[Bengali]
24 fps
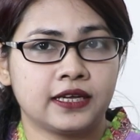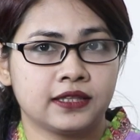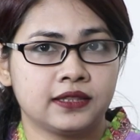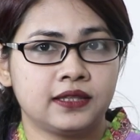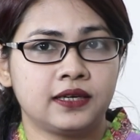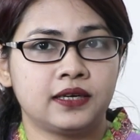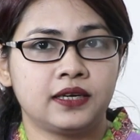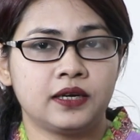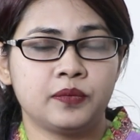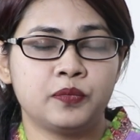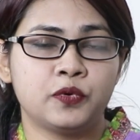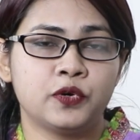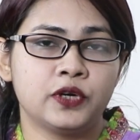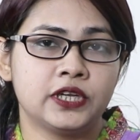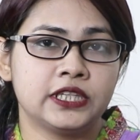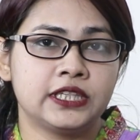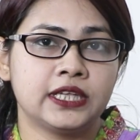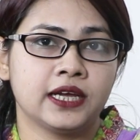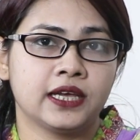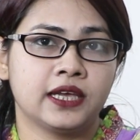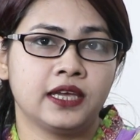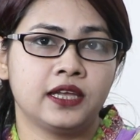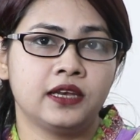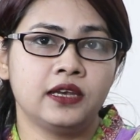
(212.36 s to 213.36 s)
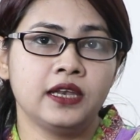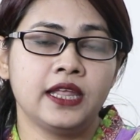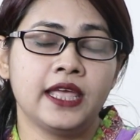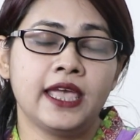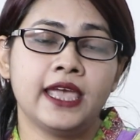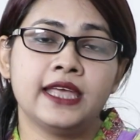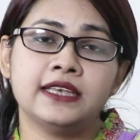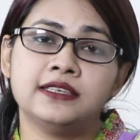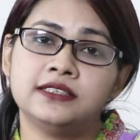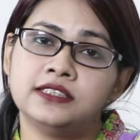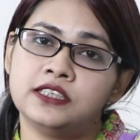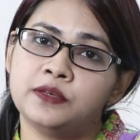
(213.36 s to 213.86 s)
ডাক্তাররা বলে থাকেন
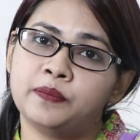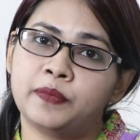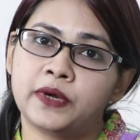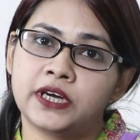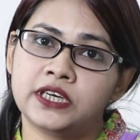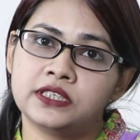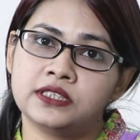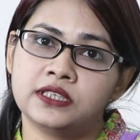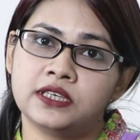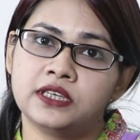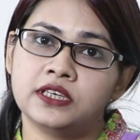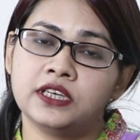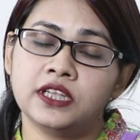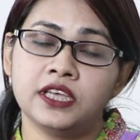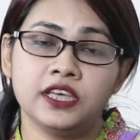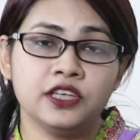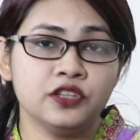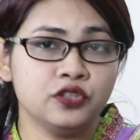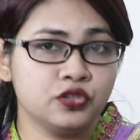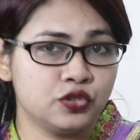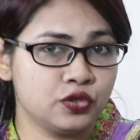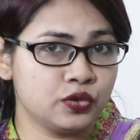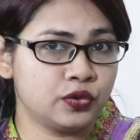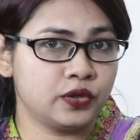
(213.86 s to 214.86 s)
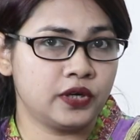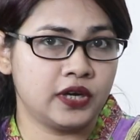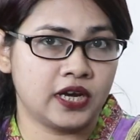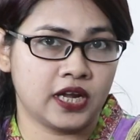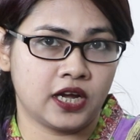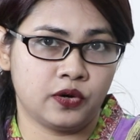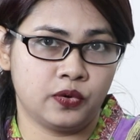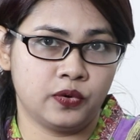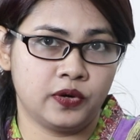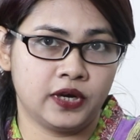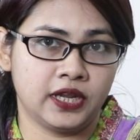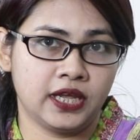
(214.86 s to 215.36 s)
এইট্টি পারসেন্ট ইনজোর্ড না
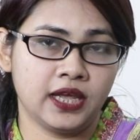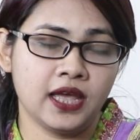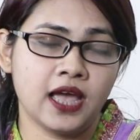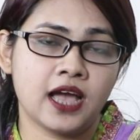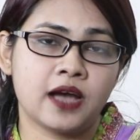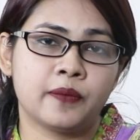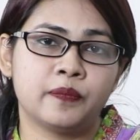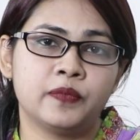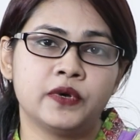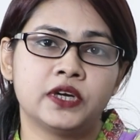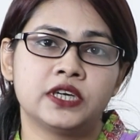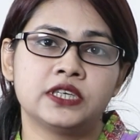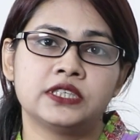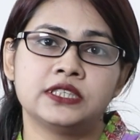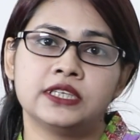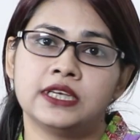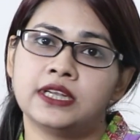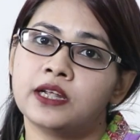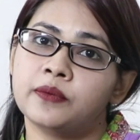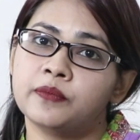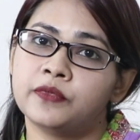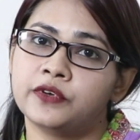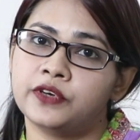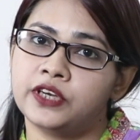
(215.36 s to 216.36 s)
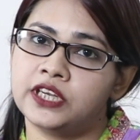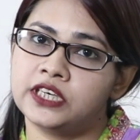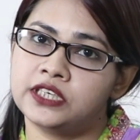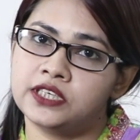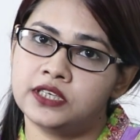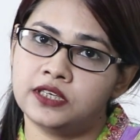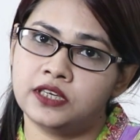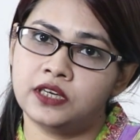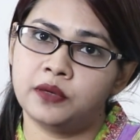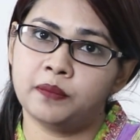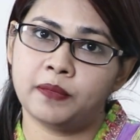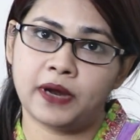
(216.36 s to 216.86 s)
হলে আপনার সেরাম
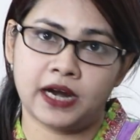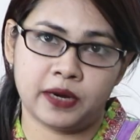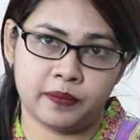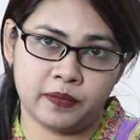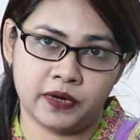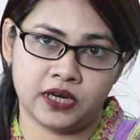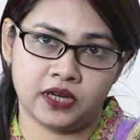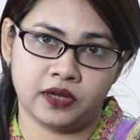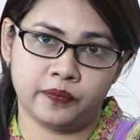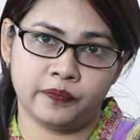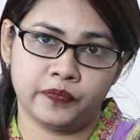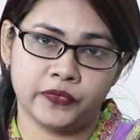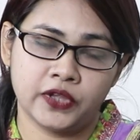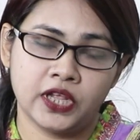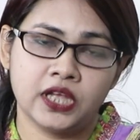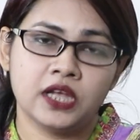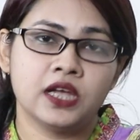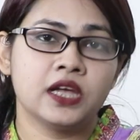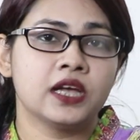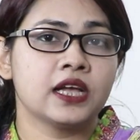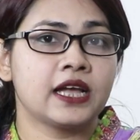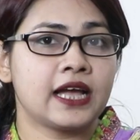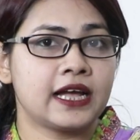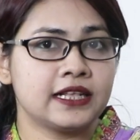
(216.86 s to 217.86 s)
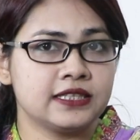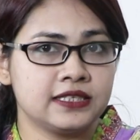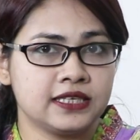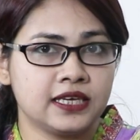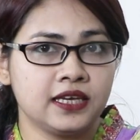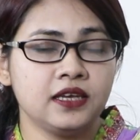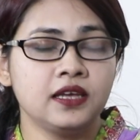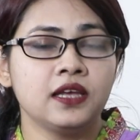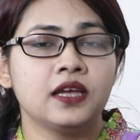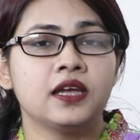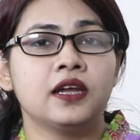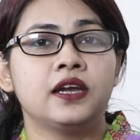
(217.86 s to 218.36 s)
ক্রিয়েটিনিন বাড়বে না
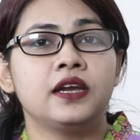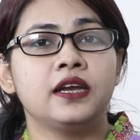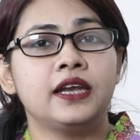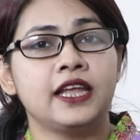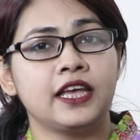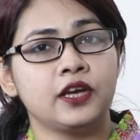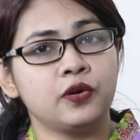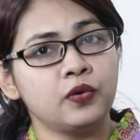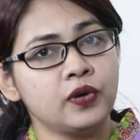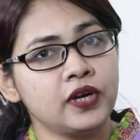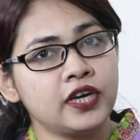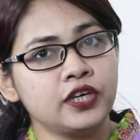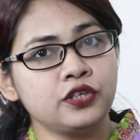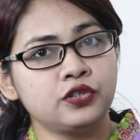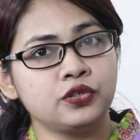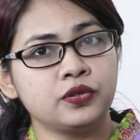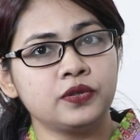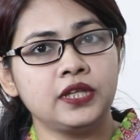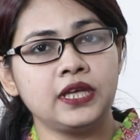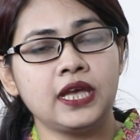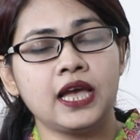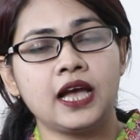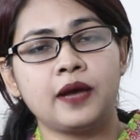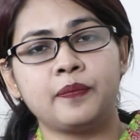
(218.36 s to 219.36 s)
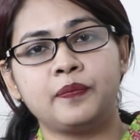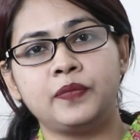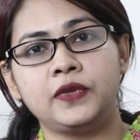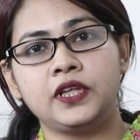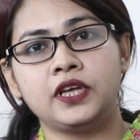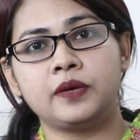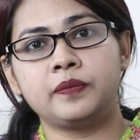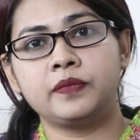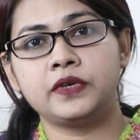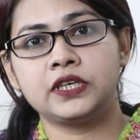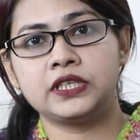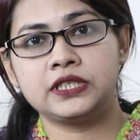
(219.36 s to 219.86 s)
কাজেই রেগুলার যদি আপনি
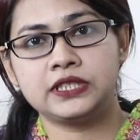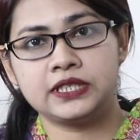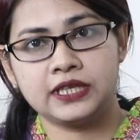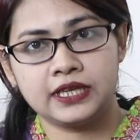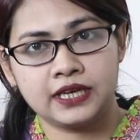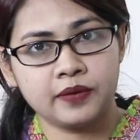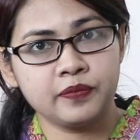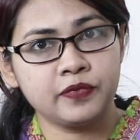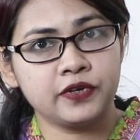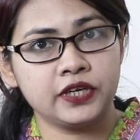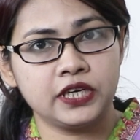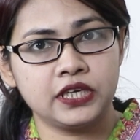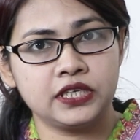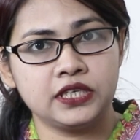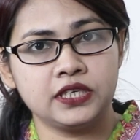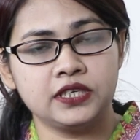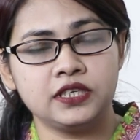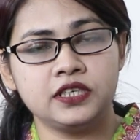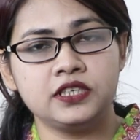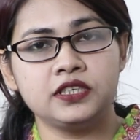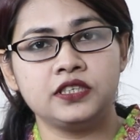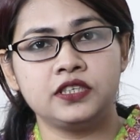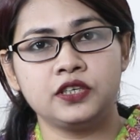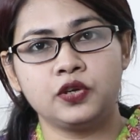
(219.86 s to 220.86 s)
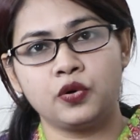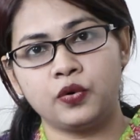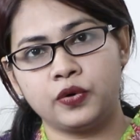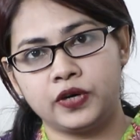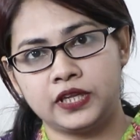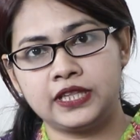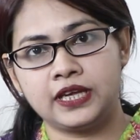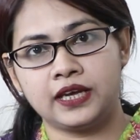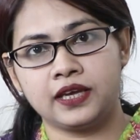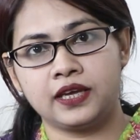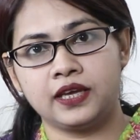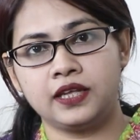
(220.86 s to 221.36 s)
আপনার সেরাম ক্রিয়েটিনিনটি
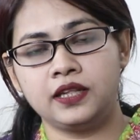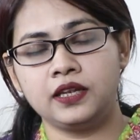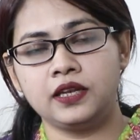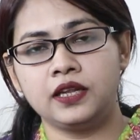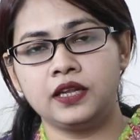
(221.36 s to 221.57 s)
করে থাকেন